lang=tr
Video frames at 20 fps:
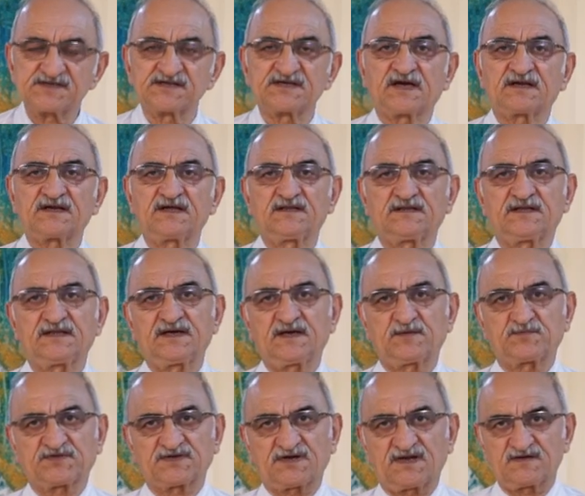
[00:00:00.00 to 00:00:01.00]
yarı yılda
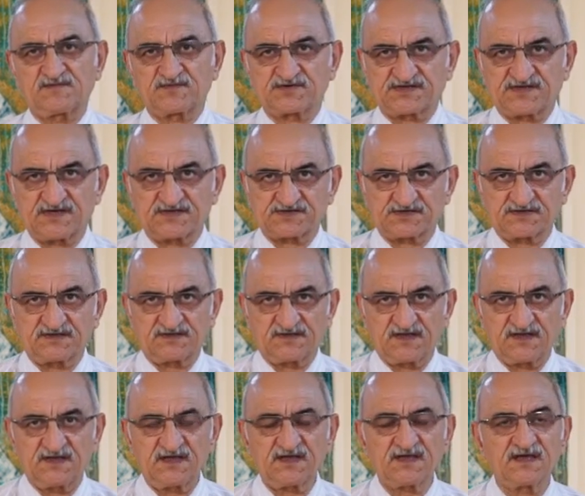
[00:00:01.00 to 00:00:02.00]
yaptıralım stajı
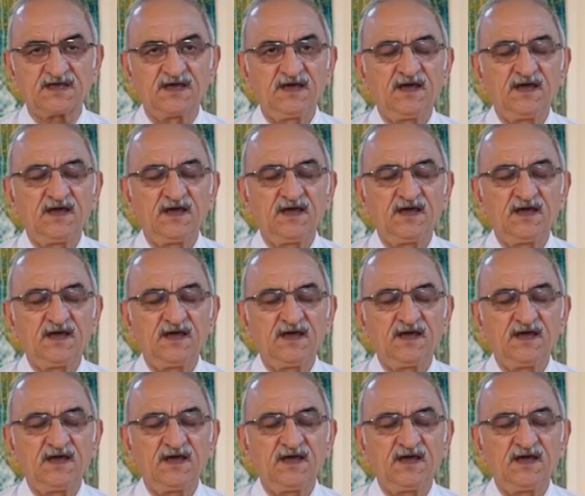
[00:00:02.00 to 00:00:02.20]
dedik.